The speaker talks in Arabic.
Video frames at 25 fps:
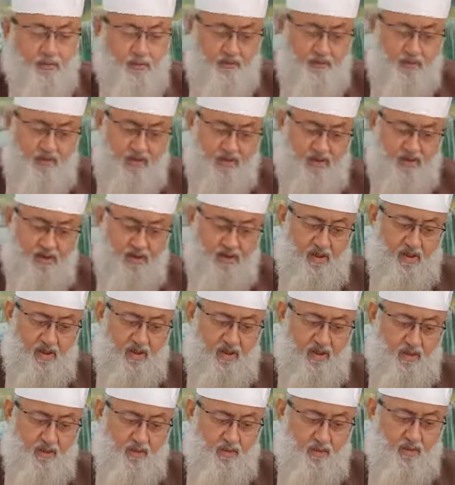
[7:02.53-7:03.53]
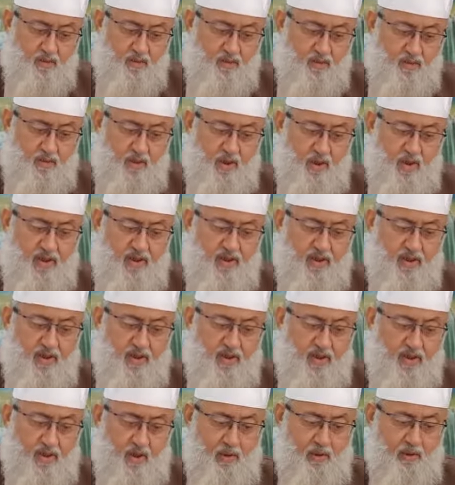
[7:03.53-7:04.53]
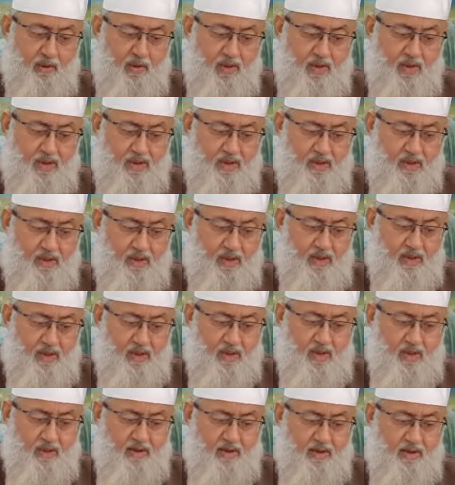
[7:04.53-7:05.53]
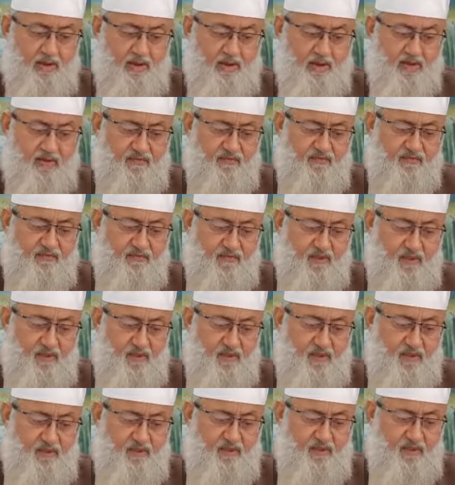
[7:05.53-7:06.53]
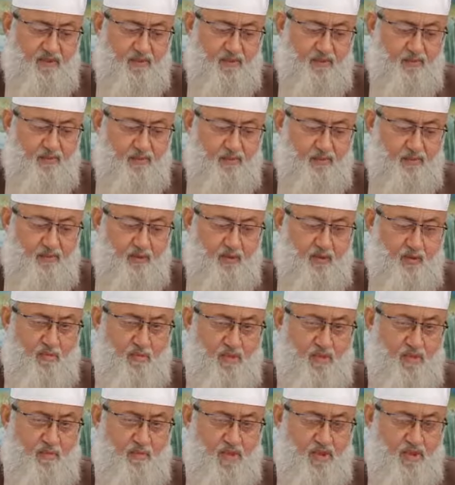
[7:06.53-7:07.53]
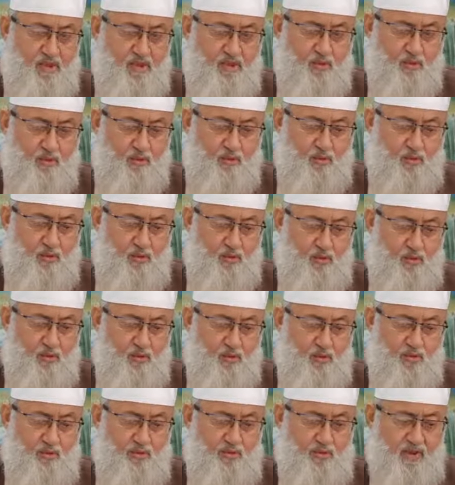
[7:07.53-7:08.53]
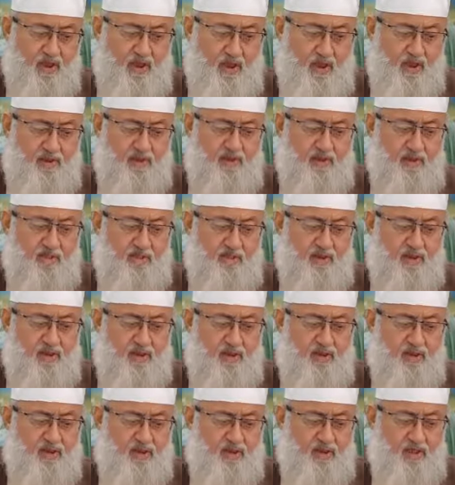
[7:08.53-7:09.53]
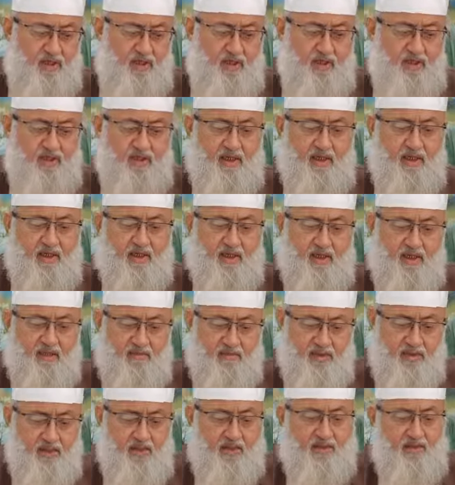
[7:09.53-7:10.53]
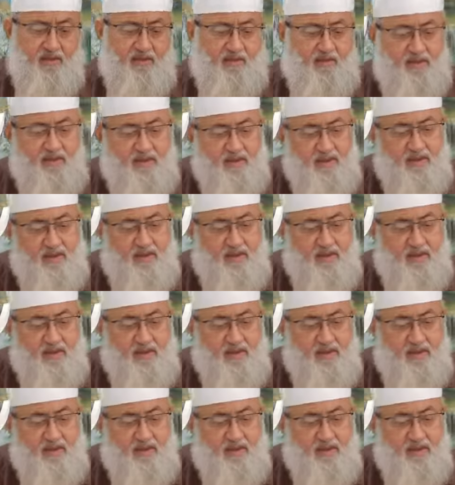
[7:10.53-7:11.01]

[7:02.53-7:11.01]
ثم ظاهره أن كون الصلاة كفارة الذنوب مشروط بعدم إتيان الكبائر